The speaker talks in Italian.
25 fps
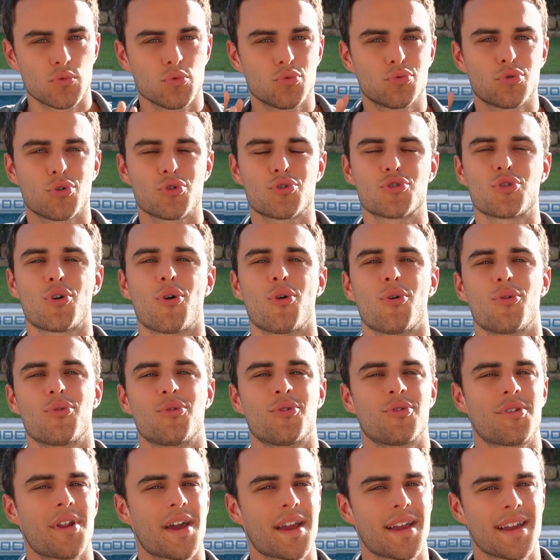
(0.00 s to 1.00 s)
tutto ciò
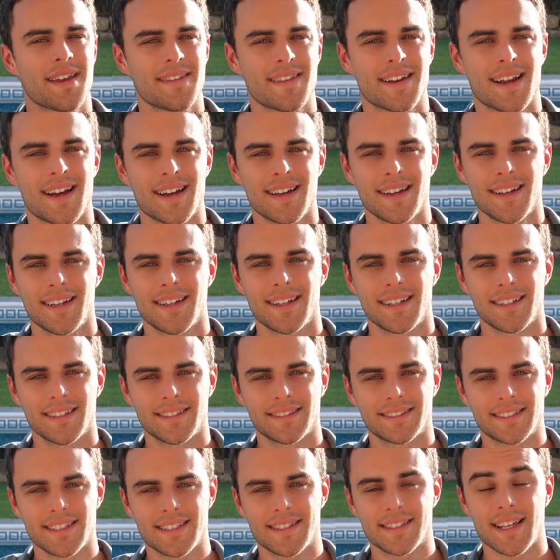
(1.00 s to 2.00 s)
non accadrà
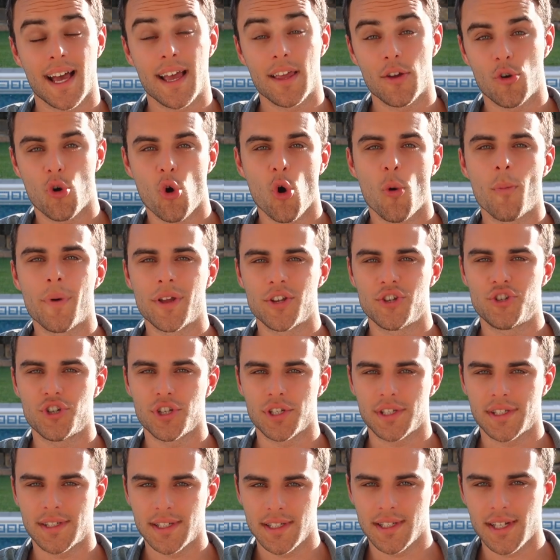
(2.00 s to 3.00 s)
se sai come
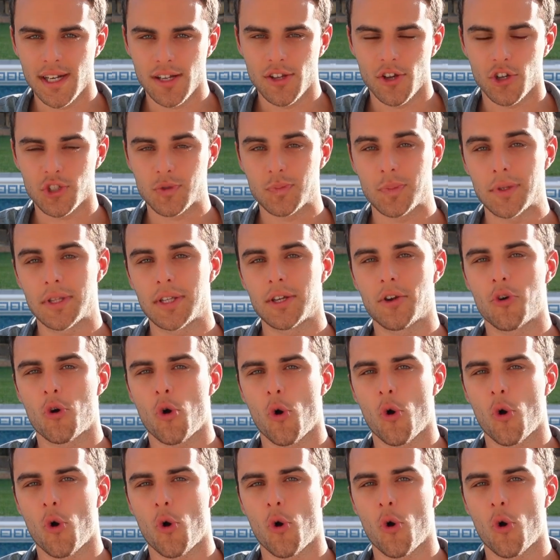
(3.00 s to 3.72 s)
gestire gli ospiti,